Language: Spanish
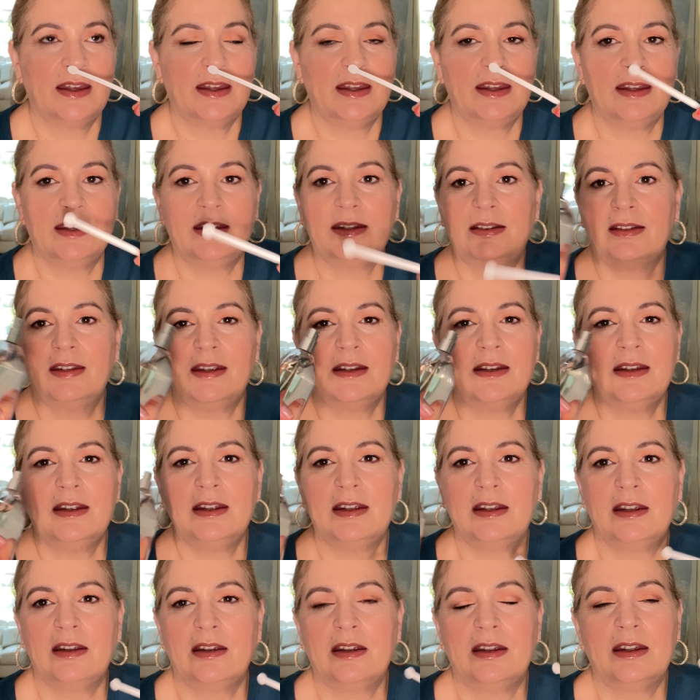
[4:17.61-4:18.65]
Eh,
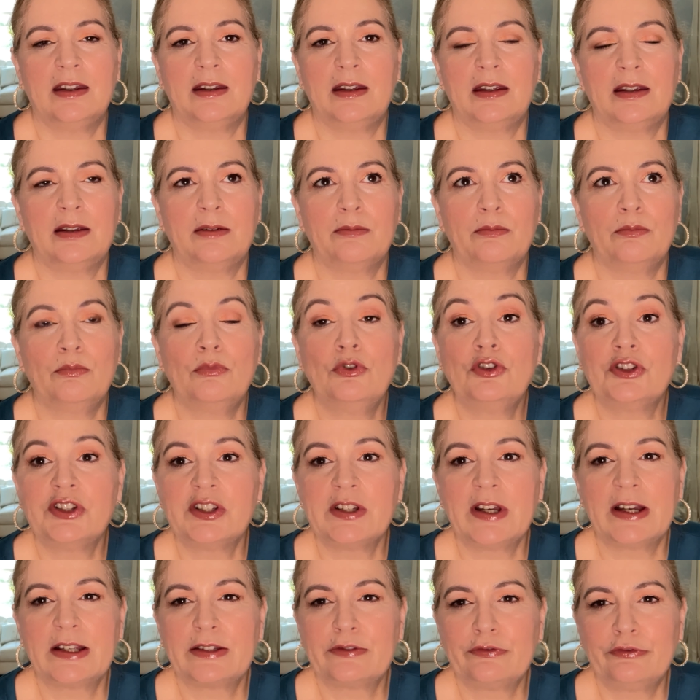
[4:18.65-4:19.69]
tiene eh,
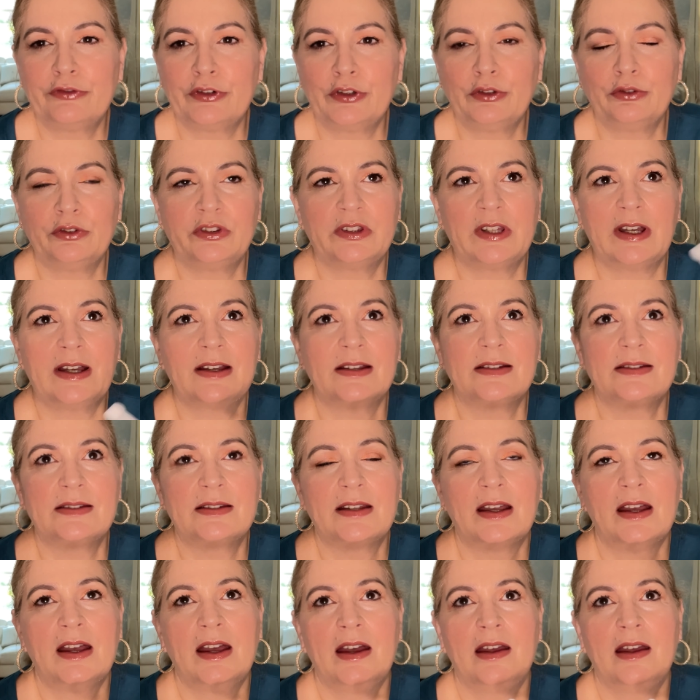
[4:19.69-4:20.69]
muchas frutas,